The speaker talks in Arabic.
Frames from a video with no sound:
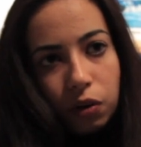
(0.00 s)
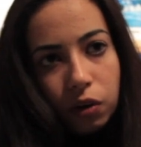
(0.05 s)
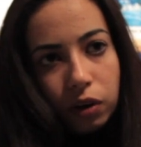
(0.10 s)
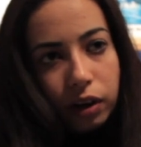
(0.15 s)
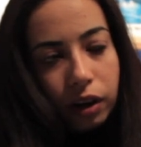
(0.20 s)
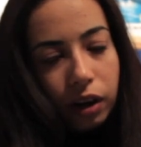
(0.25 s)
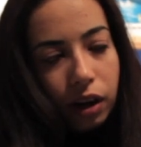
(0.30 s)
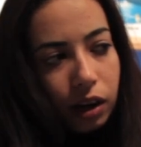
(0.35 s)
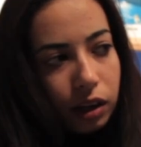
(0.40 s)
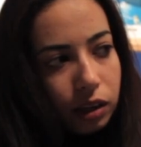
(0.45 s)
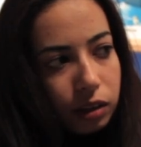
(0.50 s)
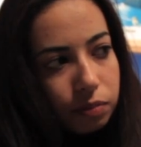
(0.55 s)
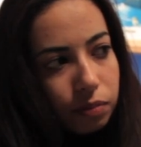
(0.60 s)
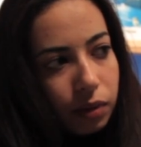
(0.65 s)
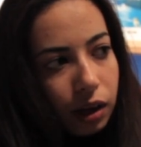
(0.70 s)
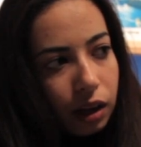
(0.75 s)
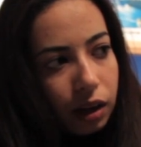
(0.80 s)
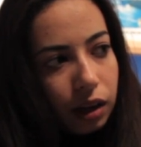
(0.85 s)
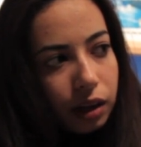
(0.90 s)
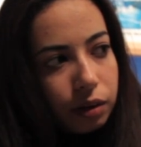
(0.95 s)
لغاية
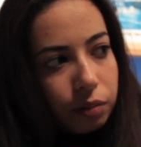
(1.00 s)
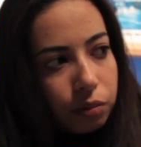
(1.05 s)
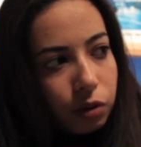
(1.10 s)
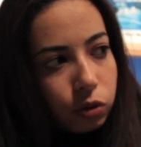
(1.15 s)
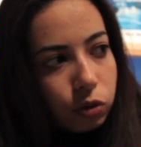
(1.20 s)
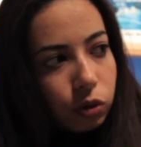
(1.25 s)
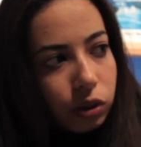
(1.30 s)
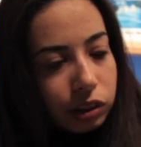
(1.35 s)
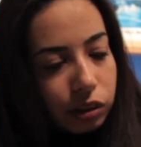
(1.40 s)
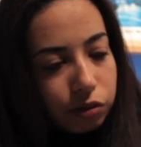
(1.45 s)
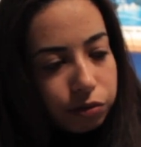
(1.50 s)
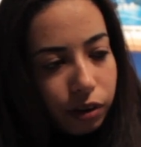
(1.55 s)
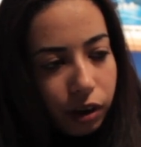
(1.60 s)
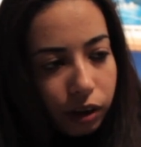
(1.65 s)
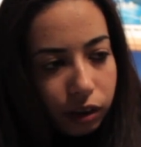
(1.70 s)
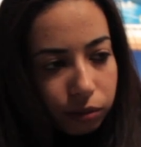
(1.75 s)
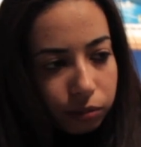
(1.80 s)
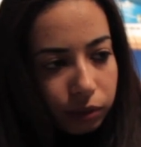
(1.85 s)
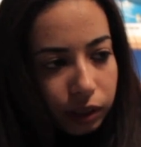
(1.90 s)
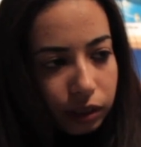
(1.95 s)
ما الموضوع
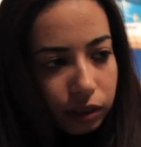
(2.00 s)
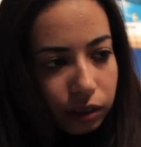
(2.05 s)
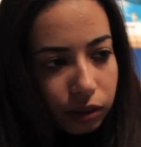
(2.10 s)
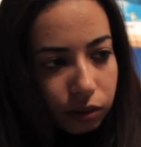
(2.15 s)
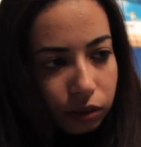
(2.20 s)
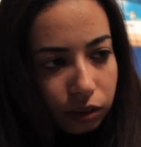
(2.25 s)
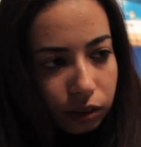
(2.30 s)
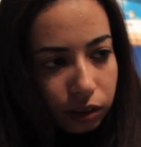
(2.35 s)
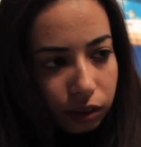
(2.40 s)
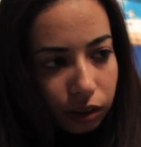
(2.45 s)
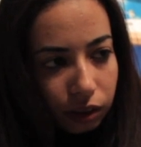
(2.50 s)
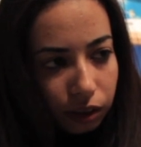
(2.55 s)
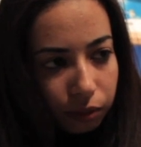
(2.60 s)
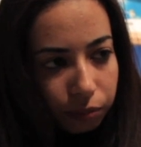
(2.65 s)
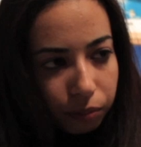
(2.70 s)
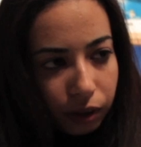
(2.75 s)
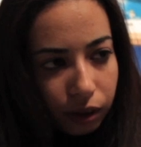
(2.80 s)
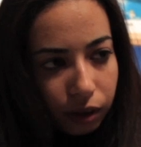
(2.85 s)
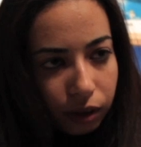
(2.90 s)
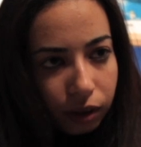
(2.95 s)
تفاقم جدا
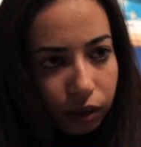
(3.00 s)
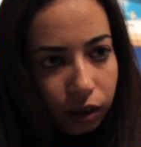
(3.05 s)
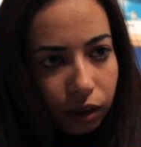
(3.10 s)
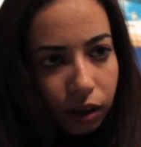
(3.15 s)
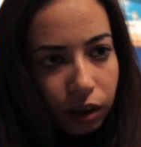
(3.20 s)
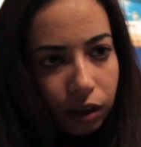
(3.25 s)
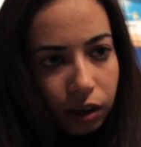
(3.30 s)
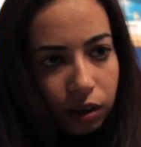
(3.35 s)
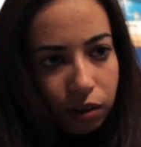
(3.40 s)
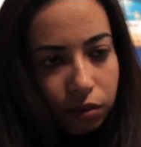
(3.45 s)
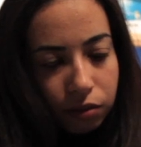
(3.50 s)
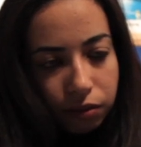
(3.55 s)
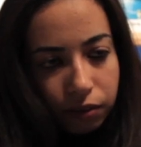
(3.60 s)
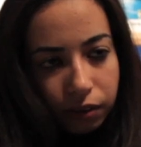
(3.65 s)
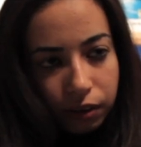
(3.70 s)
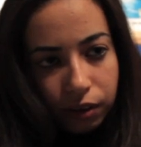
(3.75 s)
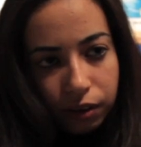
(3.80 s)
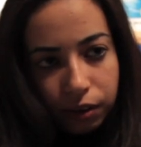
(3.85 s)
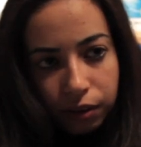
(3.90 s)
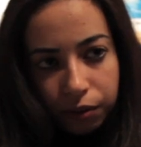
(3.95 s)
لما
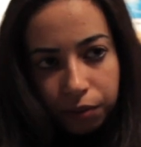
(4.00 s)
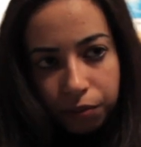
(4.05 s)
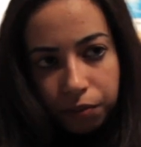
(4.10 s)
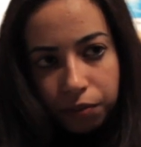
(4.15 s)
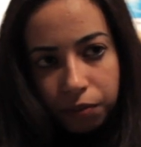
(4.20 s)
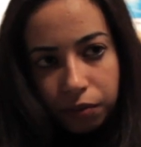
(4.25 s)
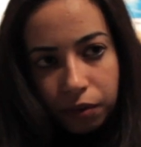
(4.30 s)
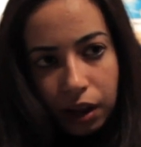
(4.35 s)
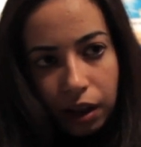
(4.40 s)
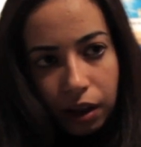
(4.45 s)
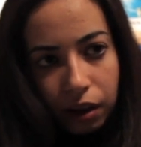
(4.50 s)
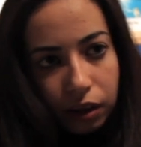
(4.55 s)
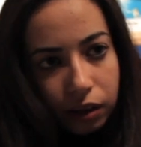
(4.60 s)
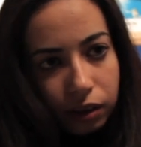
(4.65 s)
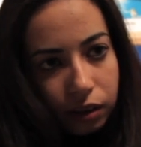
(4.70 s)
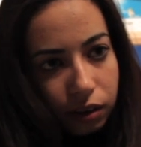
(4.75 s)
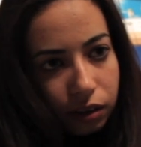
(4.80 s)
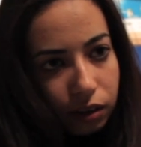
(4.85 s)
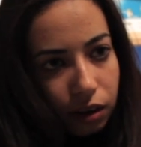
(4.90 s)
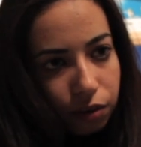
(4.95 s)
في
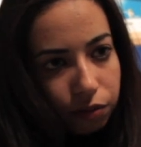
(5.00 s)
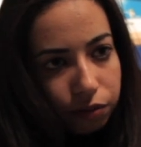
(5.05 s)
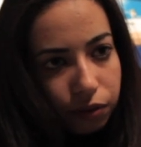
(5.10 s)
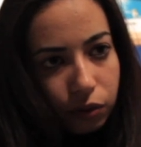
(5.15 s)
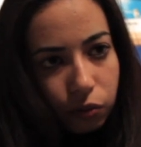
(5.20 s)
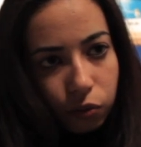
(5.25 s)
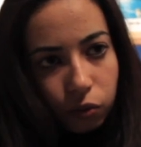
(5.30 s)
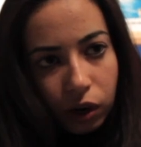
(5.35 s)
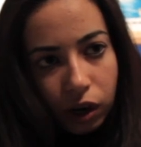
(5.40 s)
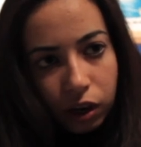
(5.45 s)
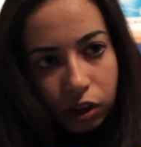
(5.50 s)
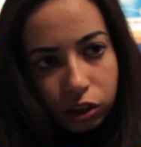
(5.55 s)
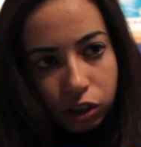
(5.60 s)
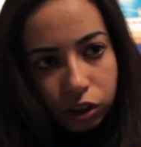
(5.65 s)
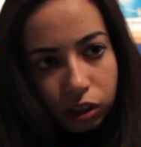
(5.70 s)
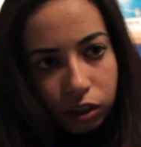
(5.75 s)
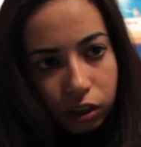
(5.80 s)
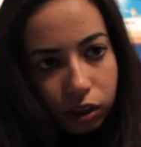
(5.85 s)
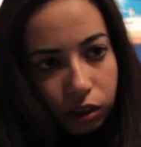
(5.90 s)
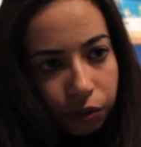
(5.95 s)
اخر
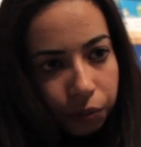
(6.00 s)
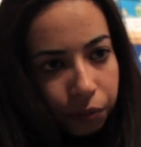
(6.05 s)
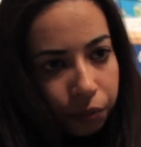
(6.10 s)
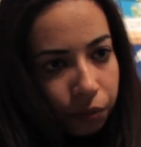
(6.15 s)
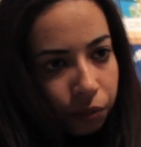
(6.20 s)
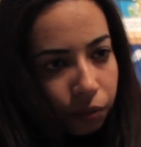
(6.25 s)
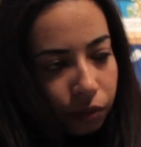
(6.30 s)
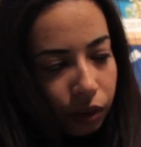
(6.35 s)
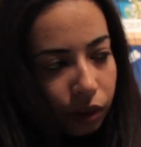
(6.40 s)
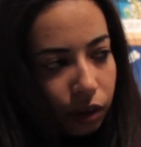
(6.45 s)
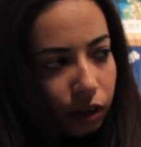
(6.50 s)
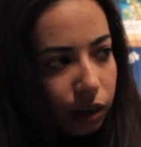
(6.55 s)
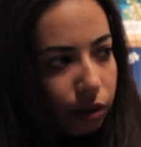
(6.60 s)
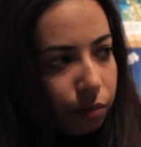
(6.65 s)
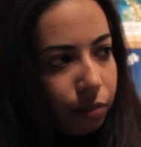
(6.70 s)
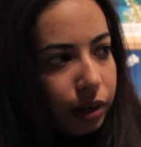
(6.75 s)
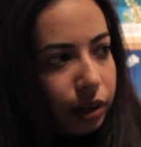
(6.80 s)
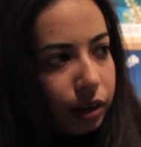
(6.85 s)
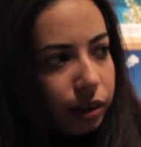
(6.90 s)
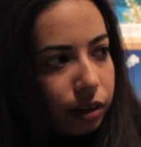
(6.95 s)
2010
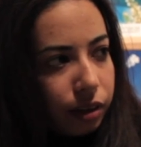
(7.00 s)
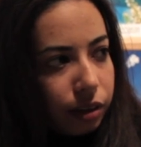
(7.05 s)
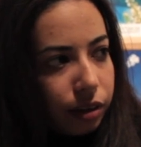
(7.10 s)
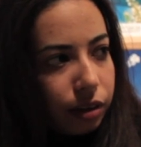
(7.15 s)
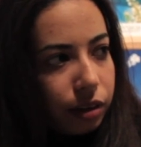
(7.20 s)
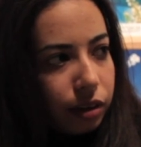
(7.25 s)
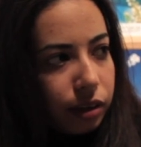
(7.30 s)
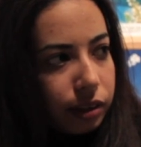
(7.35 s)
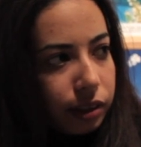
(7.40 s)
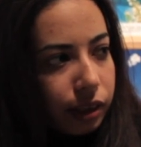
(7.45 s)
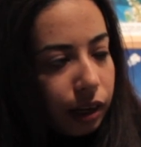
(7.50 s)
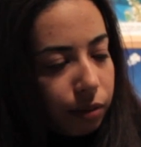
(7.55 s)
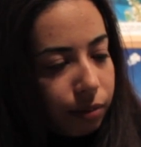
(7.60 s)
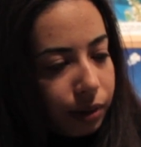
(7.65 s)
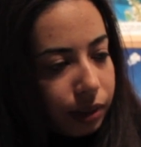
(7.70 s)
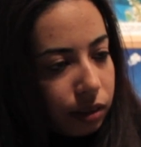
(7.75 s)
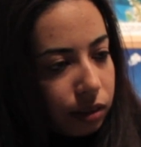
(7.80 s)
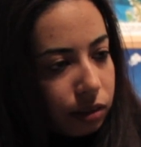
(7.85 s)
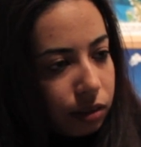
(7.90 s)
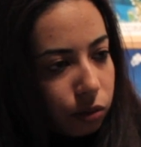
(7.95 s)
لما
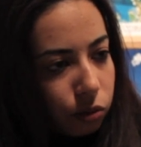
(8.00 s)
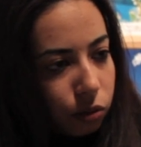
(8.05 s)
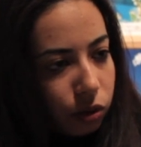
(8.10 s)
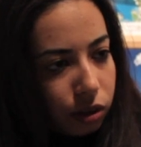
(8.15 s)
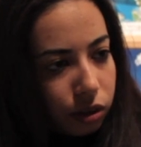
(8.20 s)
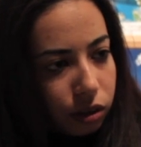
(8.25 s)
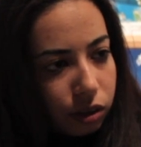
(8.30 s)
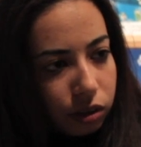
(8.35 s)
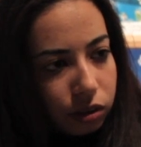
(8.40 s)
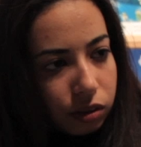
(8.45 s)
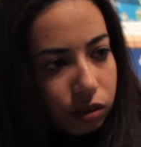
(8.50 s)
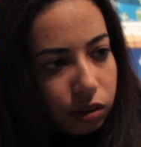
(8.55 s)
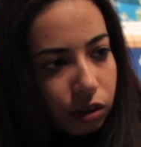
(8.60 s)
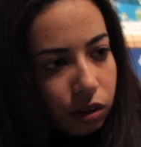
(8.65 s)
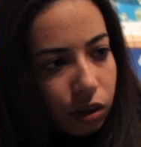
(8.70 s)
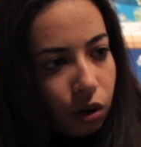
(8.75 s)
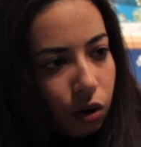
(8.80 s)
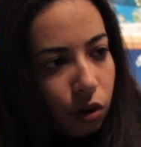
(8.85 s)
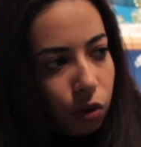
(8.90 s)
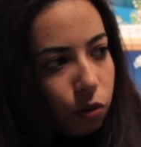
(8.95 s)
الانتخابات اتزورت
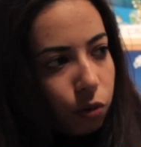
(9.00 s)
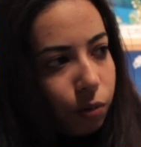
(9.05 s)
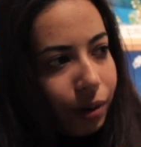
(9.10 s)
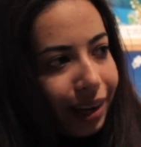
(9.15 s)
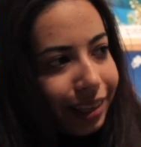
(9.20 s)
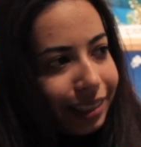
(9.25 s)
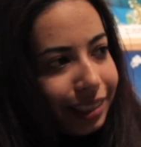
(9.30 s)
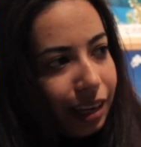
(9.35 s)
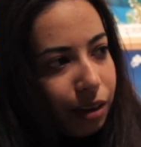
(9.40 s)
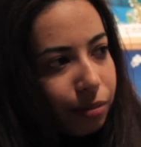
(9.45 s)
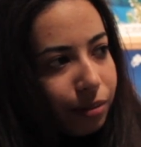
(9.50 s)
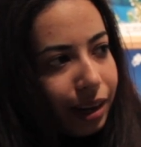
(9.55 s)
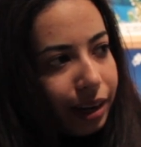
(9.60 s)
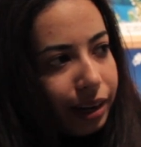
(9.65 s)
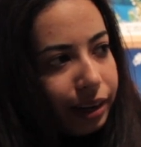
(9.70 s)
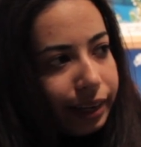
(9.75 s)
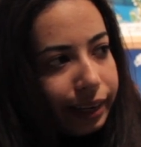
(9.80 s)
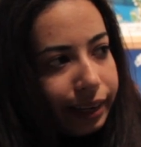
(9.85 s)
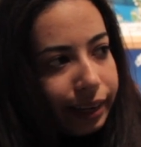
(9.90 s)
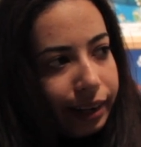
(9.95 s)
وبعديها بقى
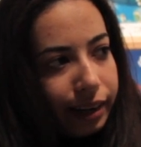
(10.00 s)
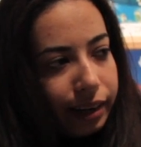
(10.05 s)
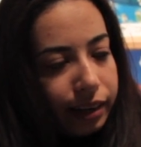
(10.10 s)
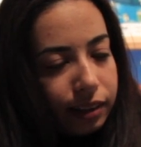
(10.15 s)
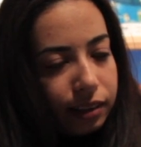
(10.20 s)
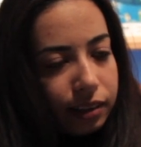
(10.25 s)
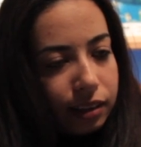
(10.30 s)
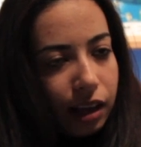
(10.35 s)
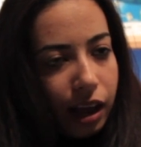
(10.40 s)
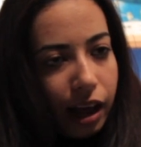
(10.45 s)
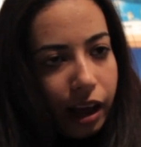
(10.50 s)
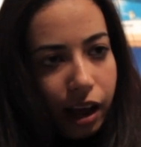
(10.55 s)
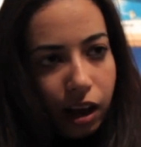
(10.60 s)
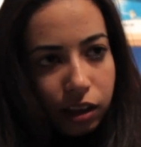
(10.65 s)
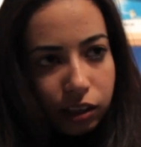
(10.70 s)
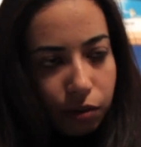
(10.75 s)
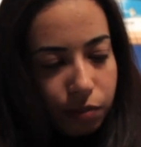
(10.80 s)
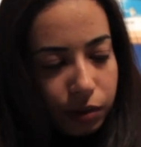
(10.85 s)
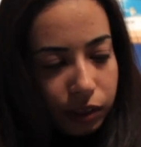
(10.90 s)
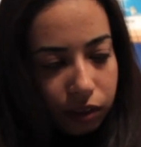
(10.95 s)
اللي كانت
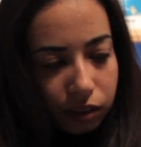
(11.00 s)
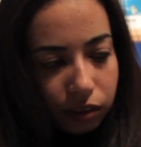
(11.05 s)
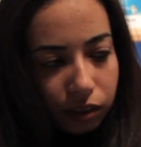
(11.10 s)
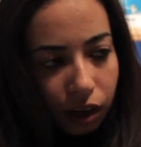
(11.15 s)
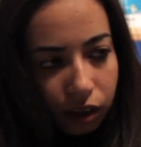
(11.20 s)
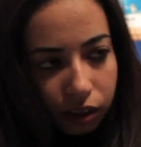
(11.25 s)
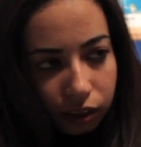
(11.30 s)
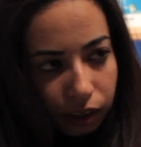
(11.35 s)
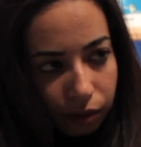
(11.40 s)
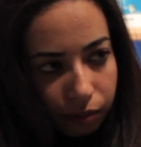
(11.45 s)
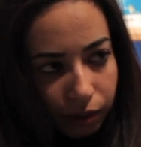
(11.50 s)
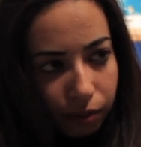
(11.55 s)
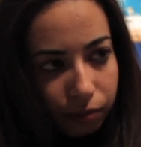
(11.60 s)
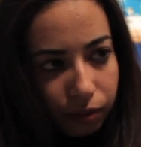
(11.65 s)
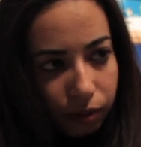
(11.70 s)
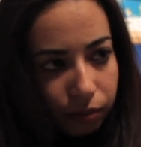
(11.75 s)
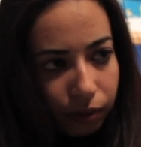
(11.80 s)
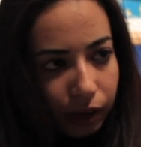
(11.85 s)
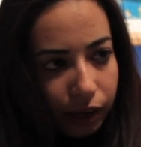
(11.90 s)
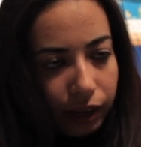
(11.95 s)
قطمت الظهر
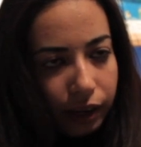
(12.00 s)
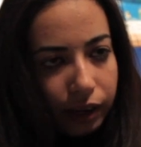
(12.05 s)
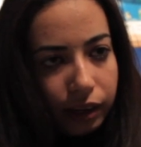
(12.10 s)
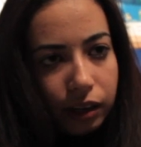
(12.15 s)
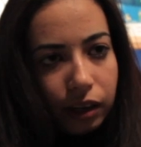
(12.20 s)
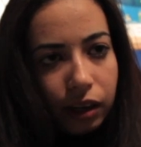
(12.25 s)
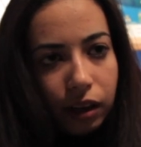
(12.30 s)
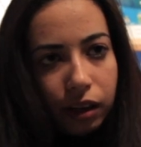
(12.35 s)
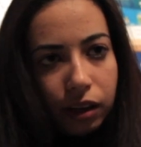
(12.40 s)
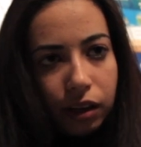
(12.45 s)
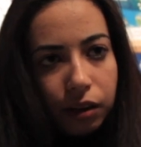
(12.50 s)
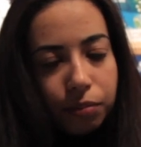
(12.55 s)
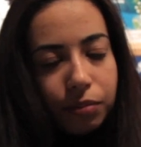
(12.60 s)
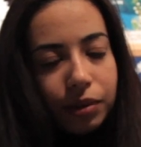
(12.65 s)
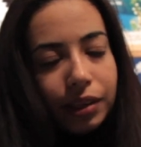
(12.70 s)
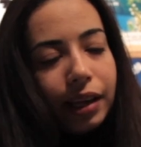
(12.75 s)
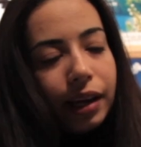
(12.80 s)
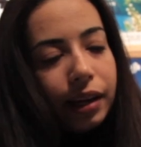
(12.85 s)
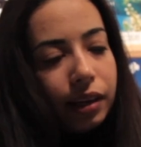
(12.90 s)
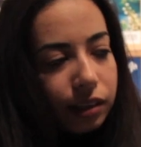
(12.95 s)
تماما بقى هي
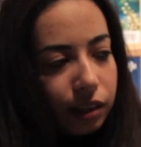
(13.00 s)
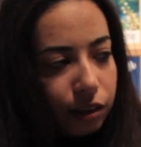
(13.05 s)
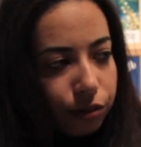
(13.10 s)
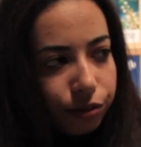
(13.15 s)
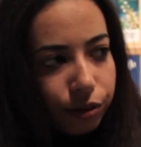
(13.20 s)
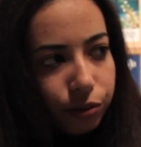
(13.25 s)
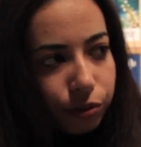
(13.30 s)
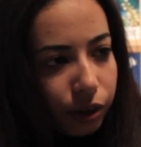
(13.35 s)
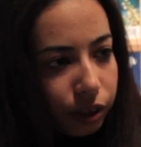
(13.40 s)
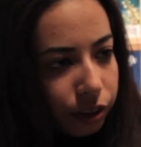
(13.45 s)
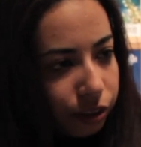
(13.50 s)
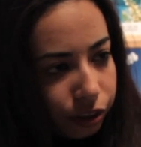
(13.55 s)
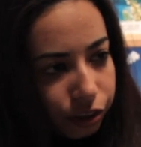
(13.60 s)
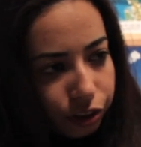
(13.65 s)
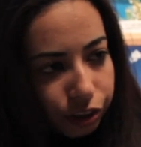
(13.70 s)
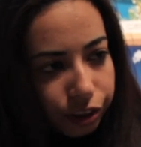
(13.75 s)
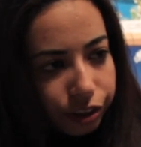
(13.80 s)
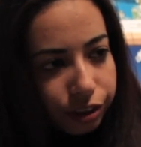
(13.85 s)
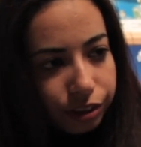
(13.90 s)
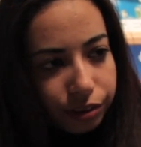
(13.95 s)
بداية
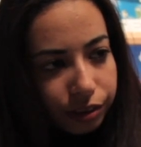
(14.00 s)
2011